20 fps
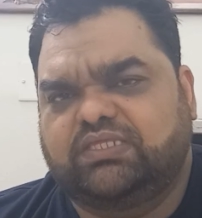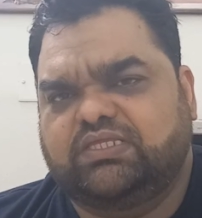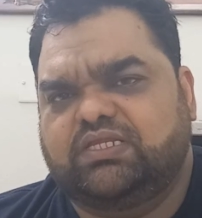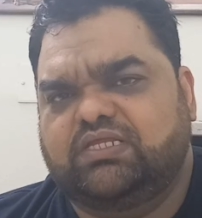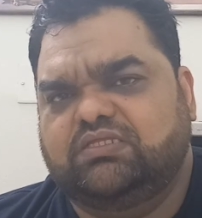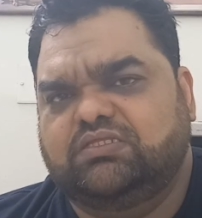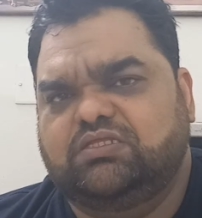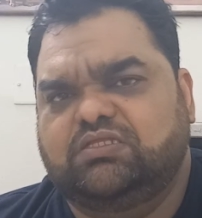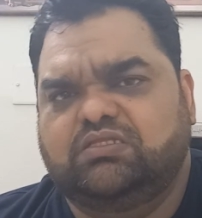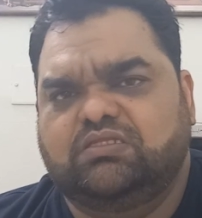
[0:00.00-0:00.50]
तरह
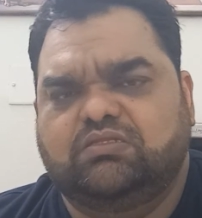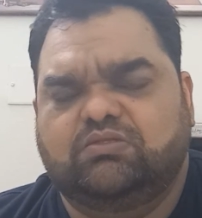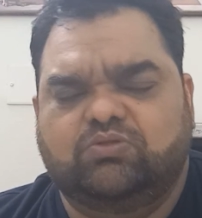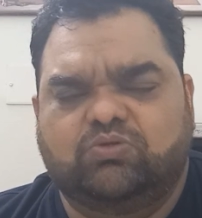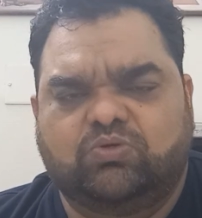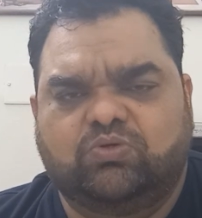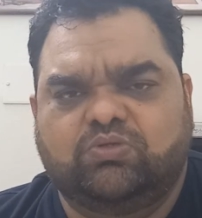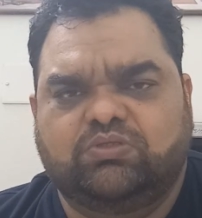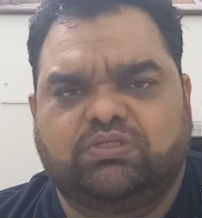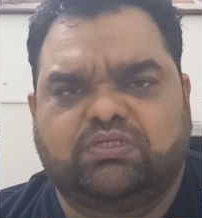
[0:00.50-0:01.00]
जिन
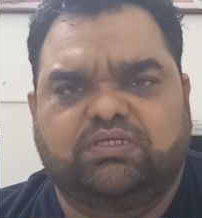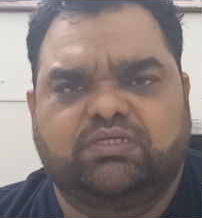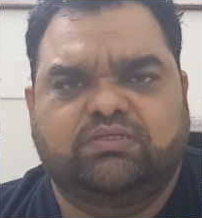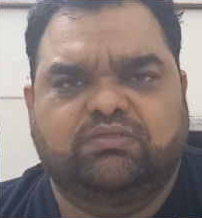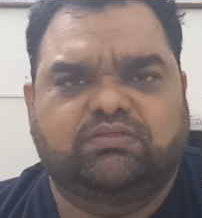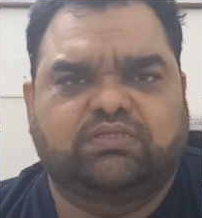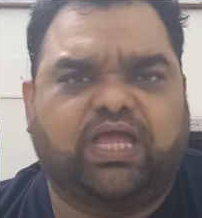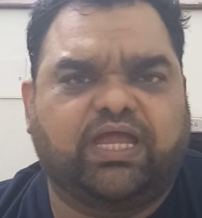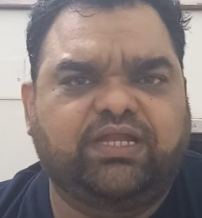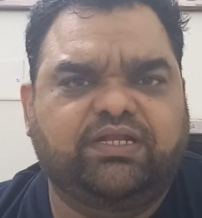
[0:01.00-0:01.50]
लोगों ने
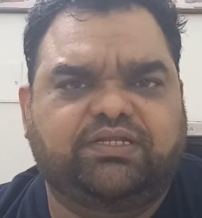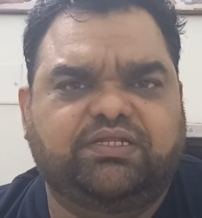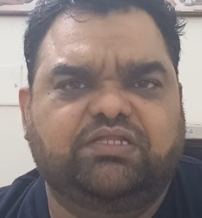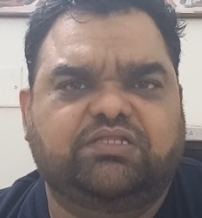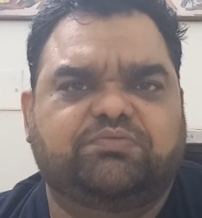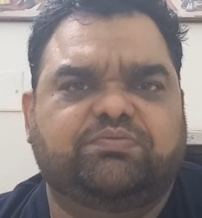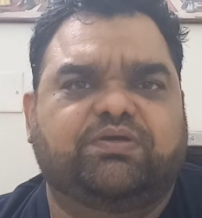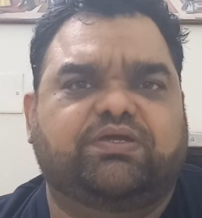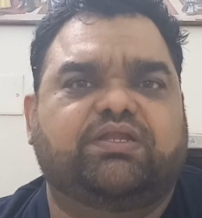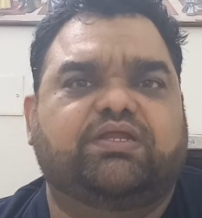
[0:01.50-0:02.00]
90s
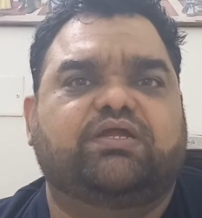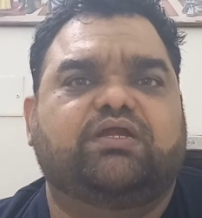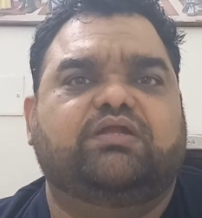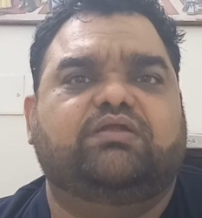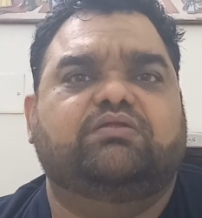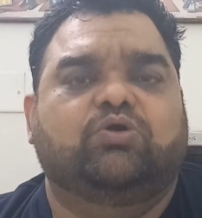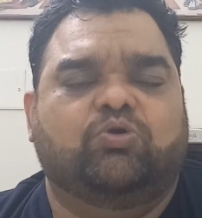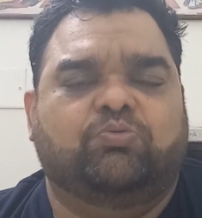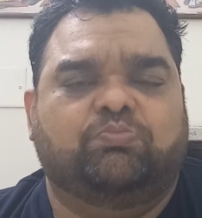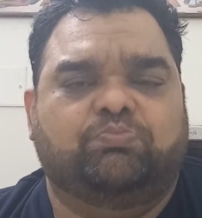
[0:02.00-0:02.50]
में क्रिकेट
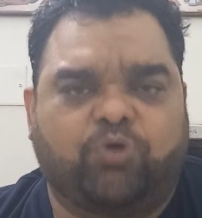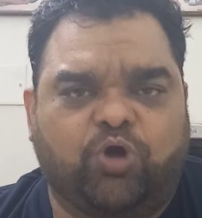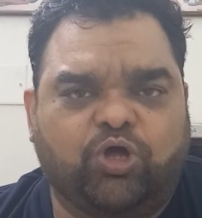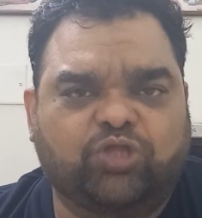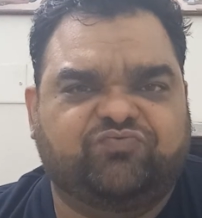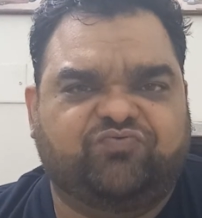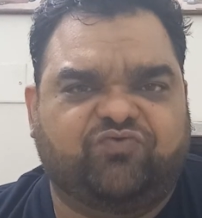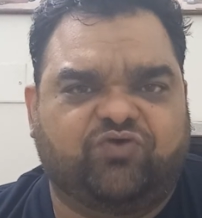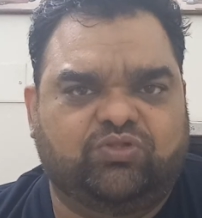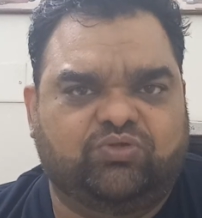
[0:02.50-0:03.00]
को बहुत
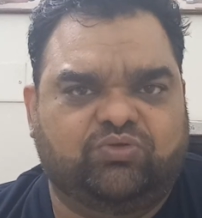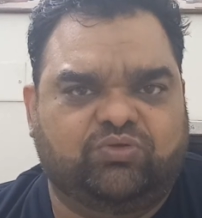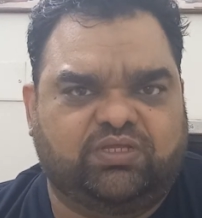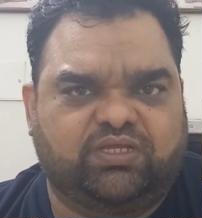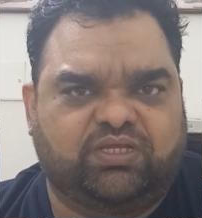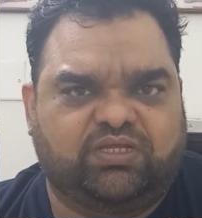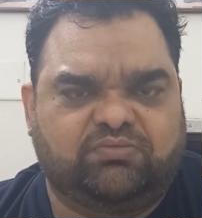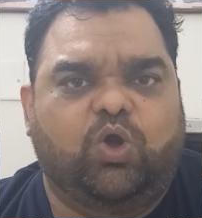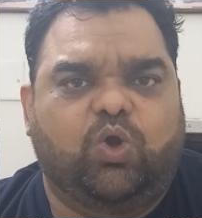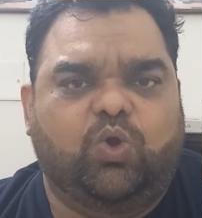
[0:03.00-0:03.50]
फॉलो
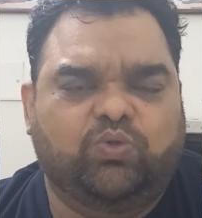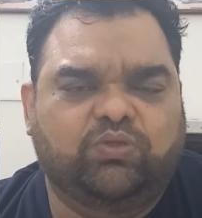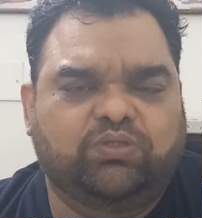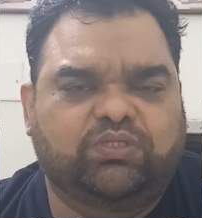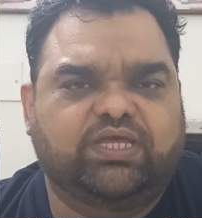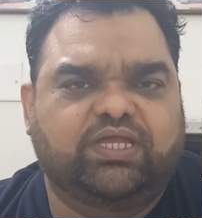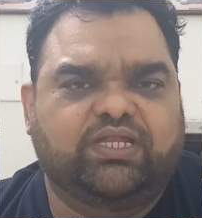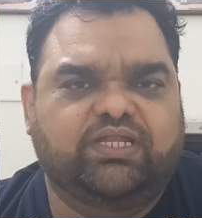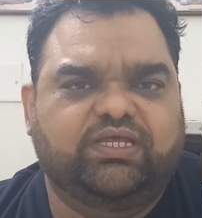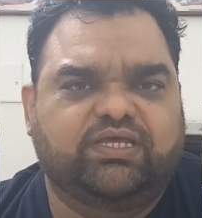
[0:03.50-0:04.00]
किया
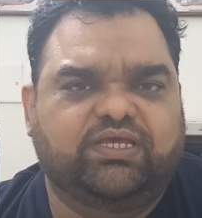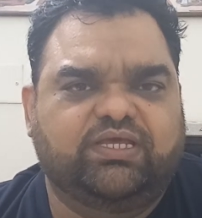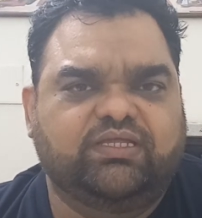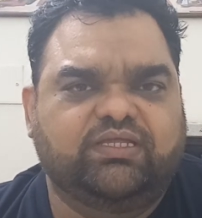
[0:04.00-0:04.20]
उनके लिए